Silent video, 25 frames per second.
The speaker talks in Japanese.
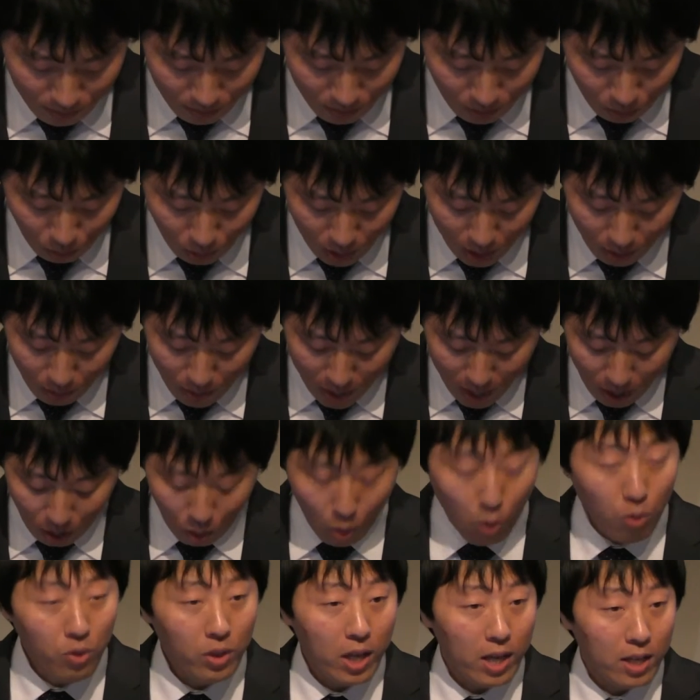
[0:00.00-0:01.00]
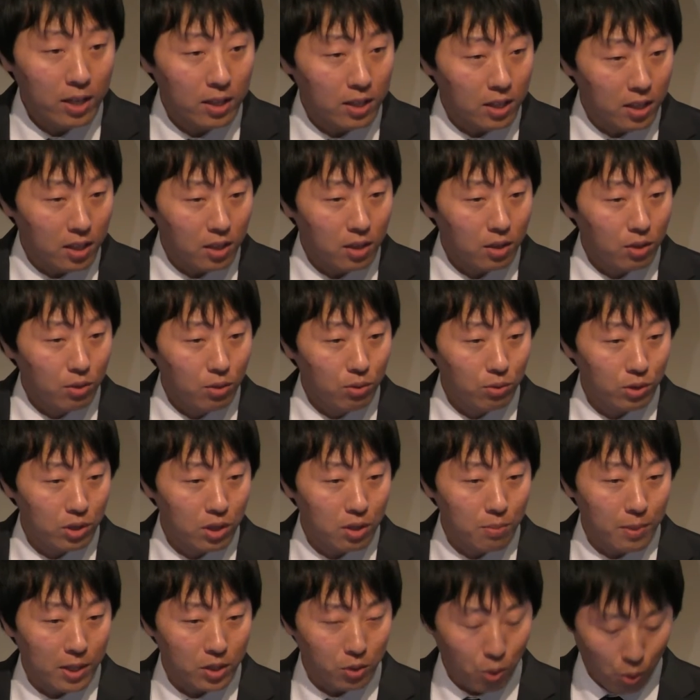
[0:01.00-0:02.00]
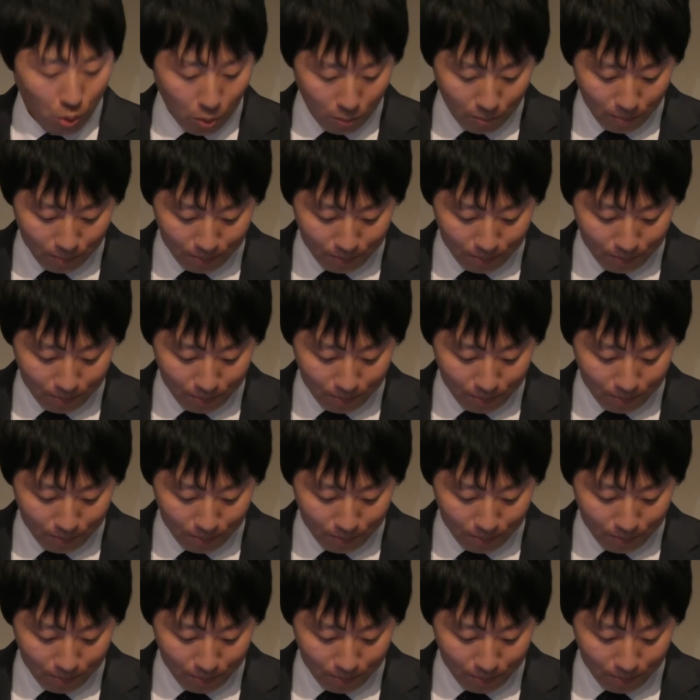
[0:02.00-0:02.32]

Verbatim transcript: それでは本題に移りましょ